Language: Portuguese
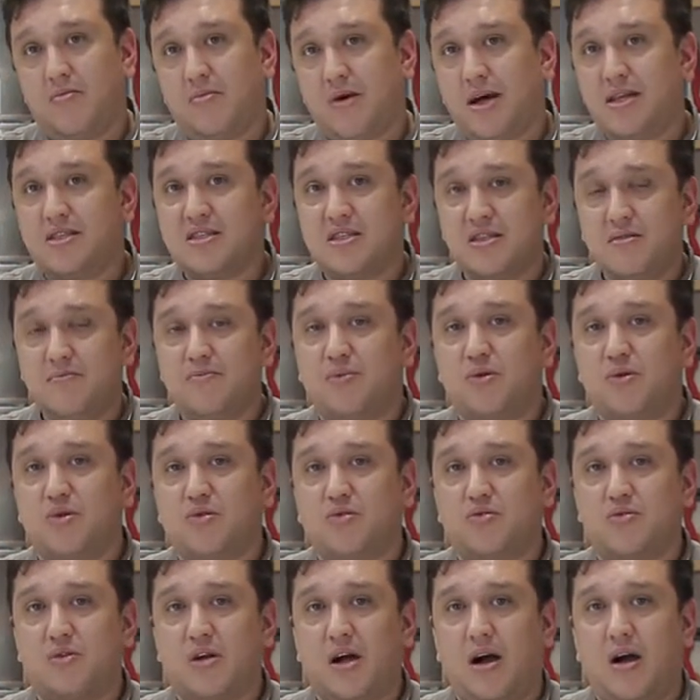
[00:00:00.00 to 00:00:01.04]
Mas em
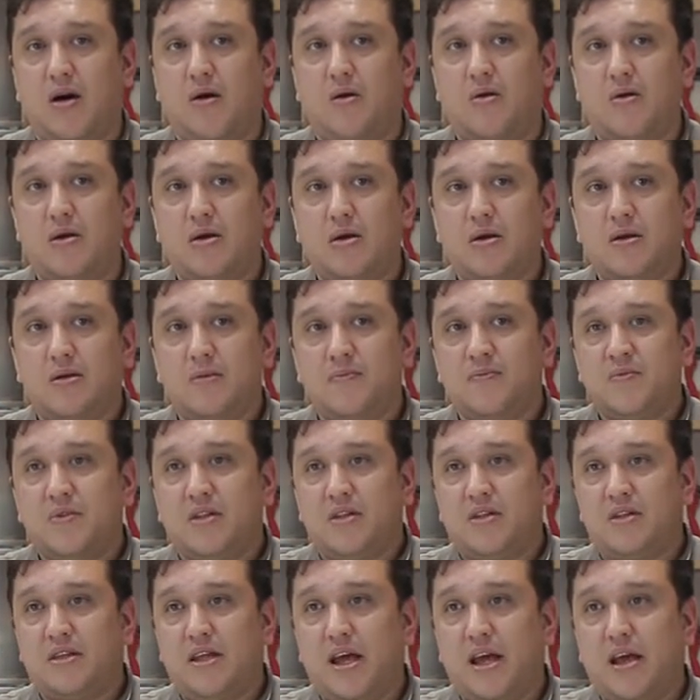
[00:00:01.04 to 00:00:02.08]
Portugal,
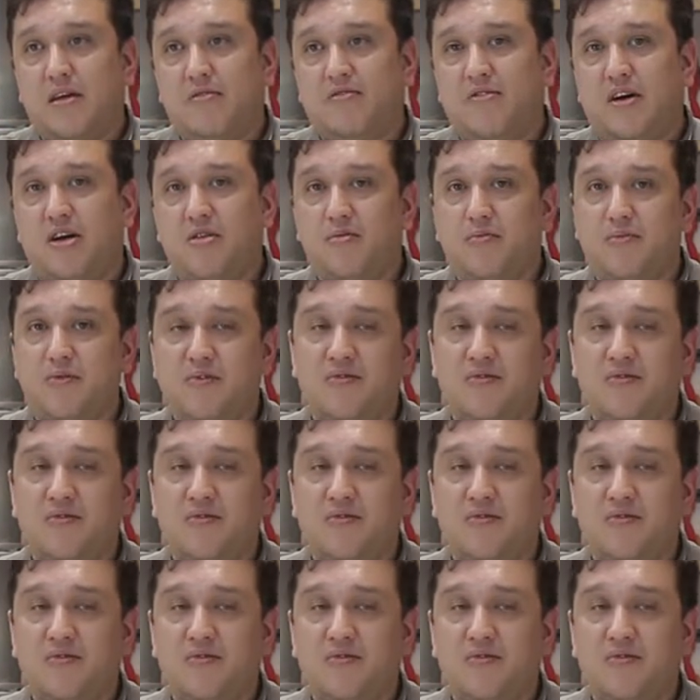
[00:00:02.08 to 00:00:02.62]
né, vai,